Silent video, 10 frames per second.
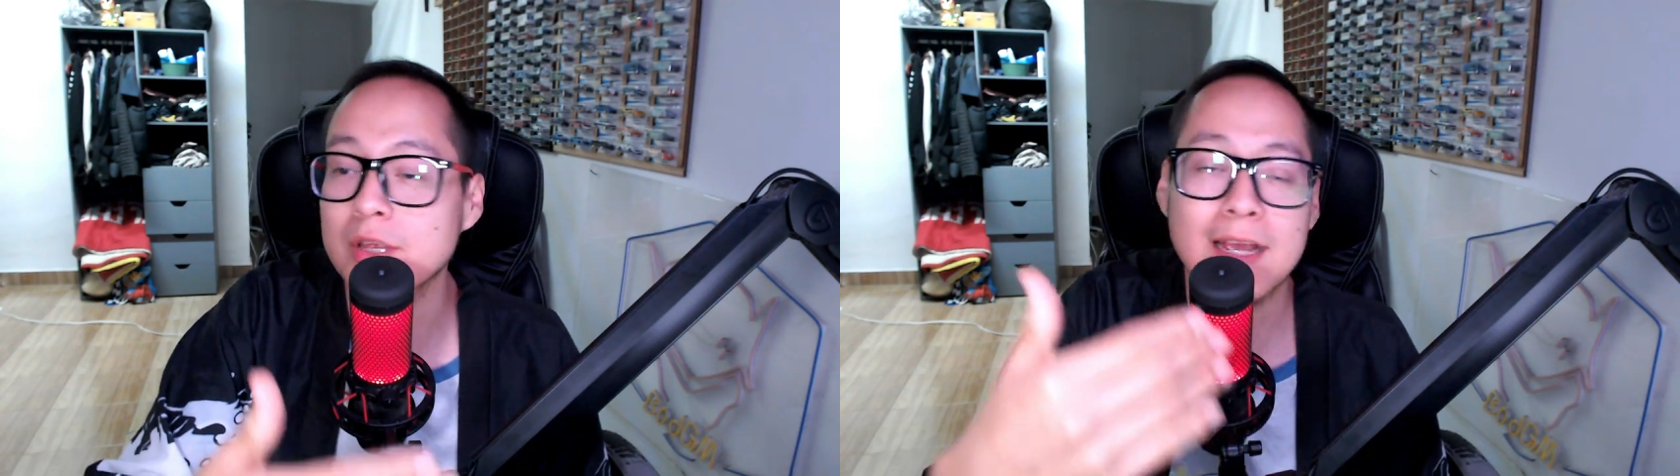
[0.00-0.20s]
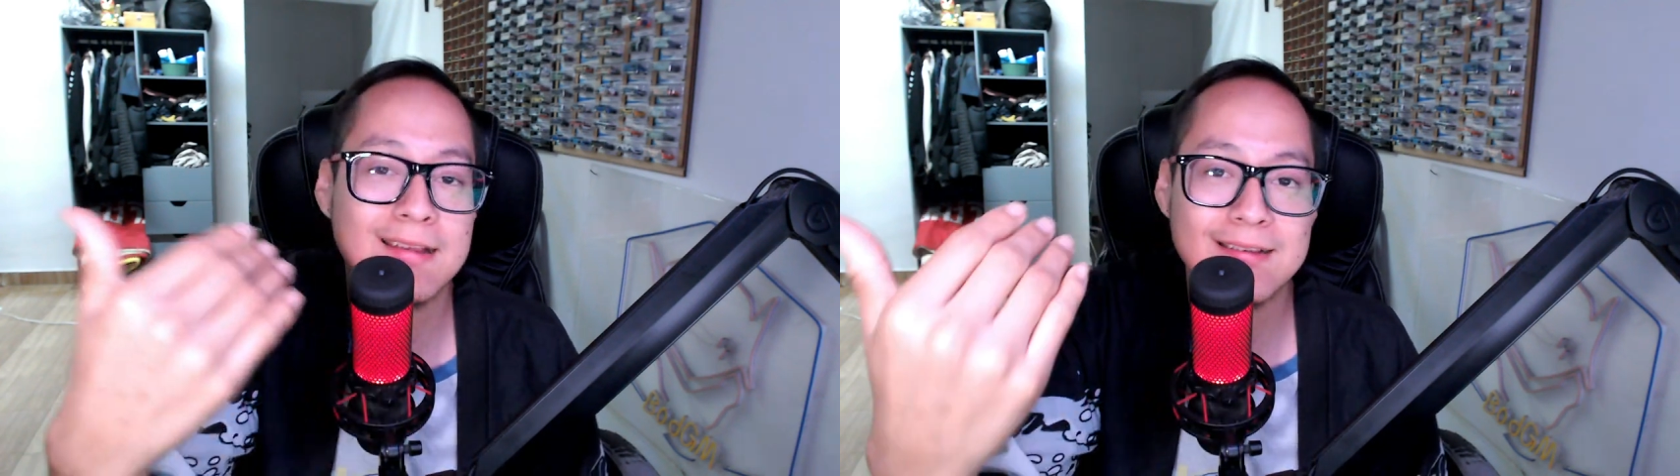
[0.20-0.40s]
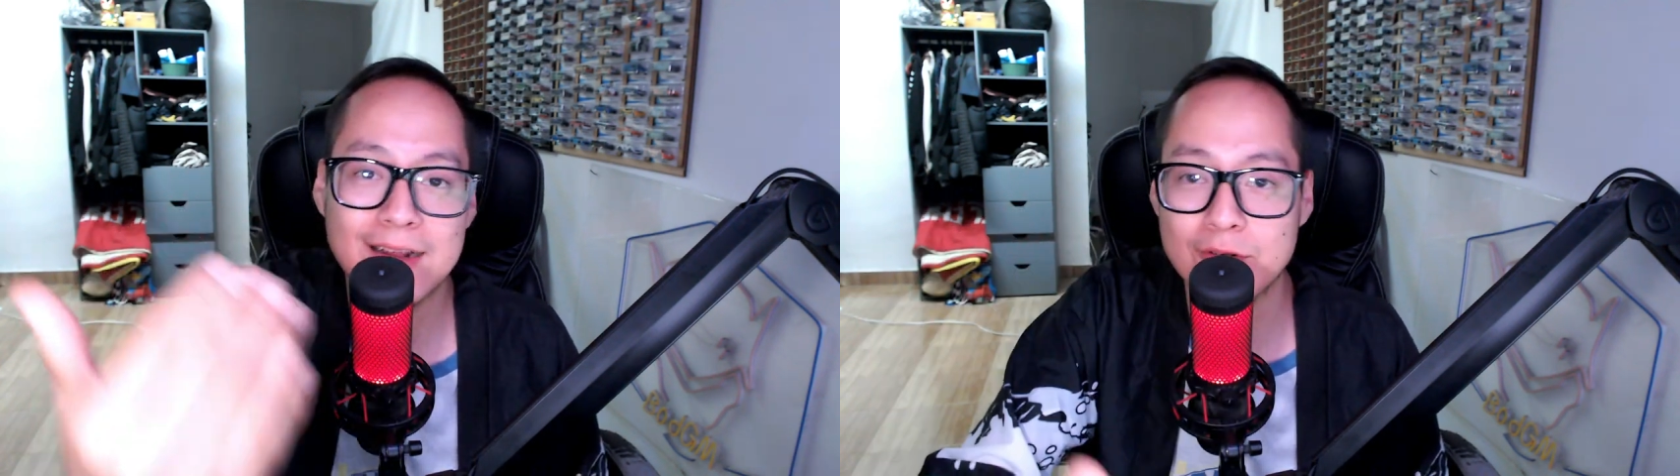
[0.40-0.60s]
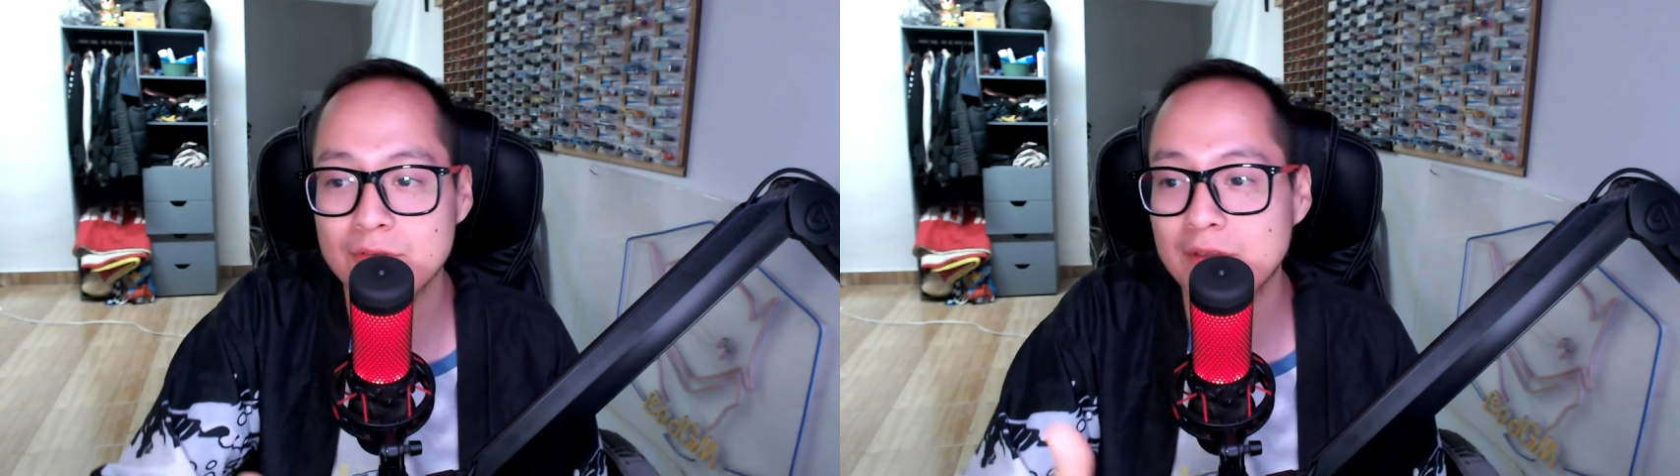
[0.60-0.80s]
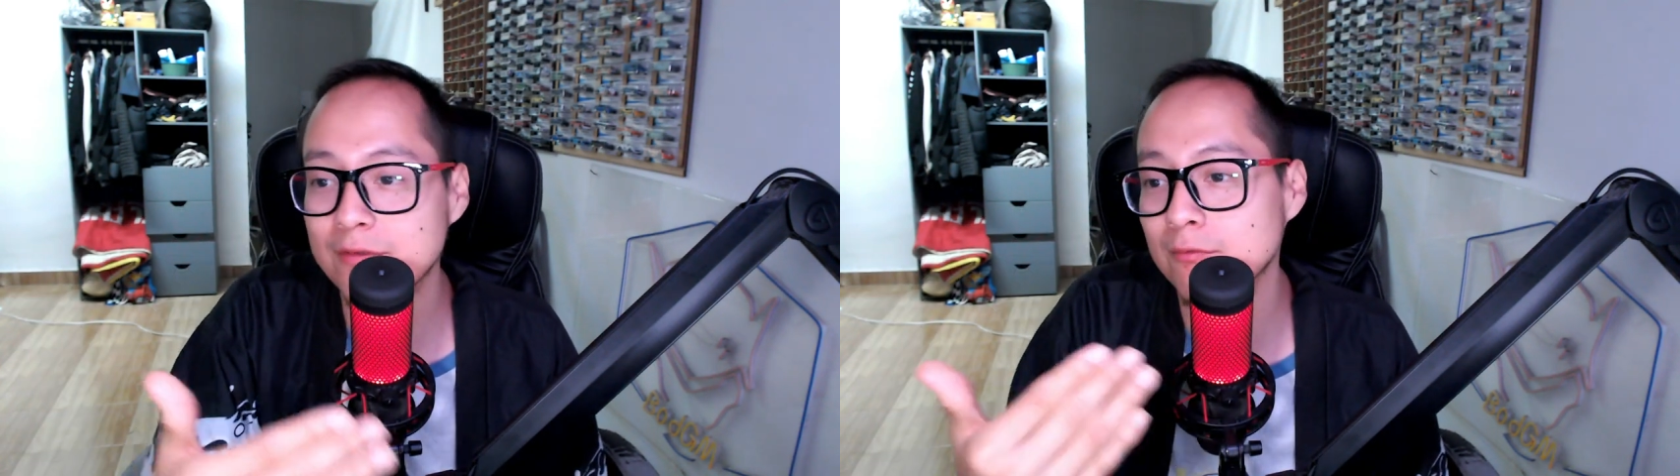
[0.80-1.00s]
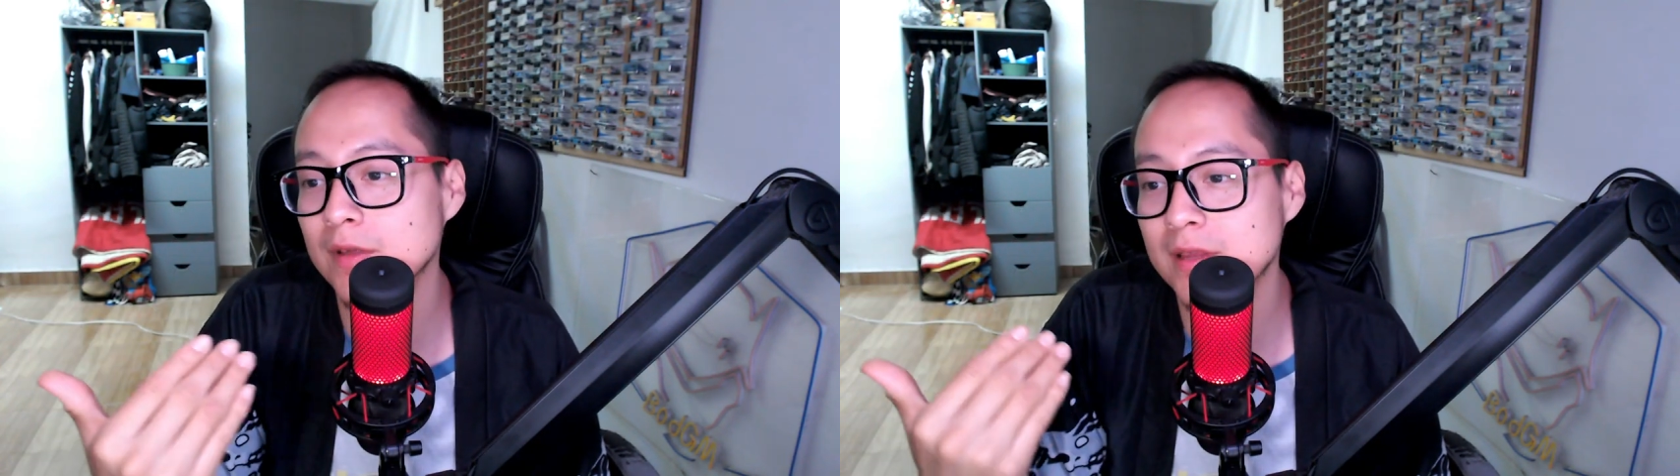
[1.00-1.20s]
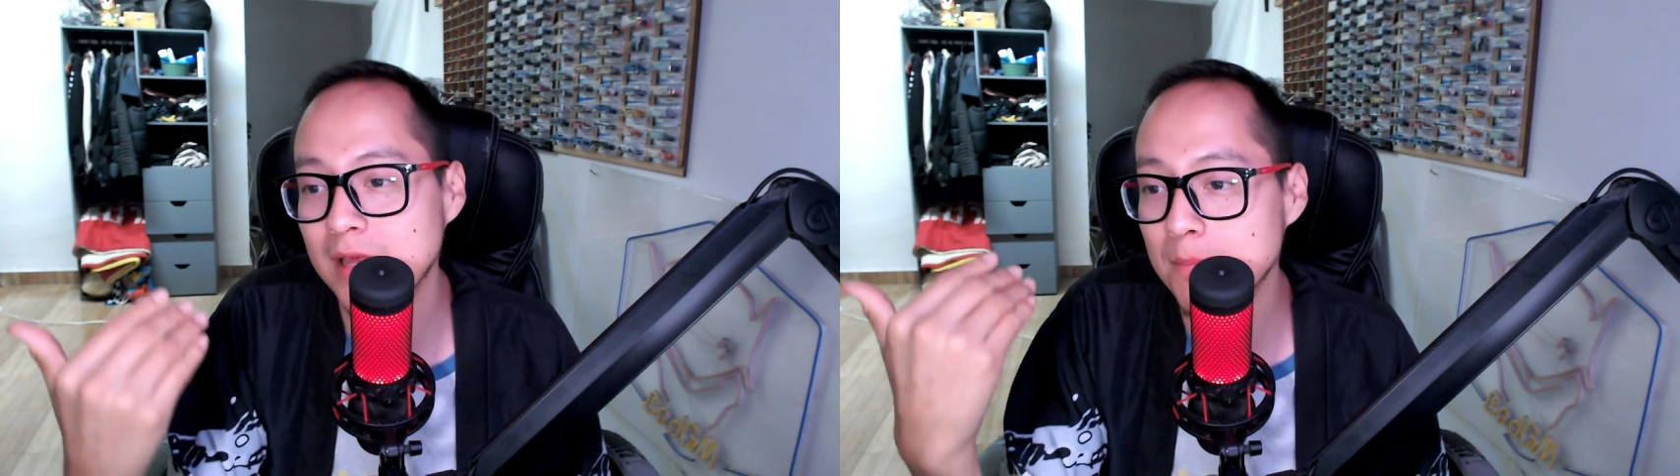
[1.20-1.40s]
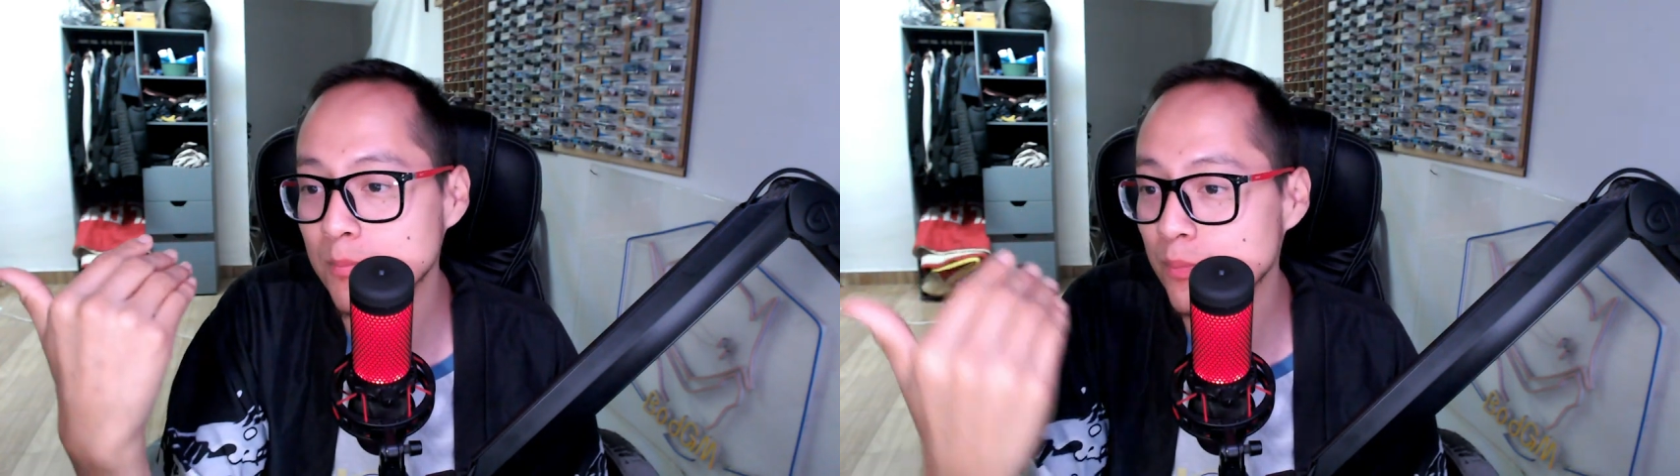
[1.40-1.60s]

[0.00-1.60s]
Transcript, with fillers: ya que esas rosas cuentan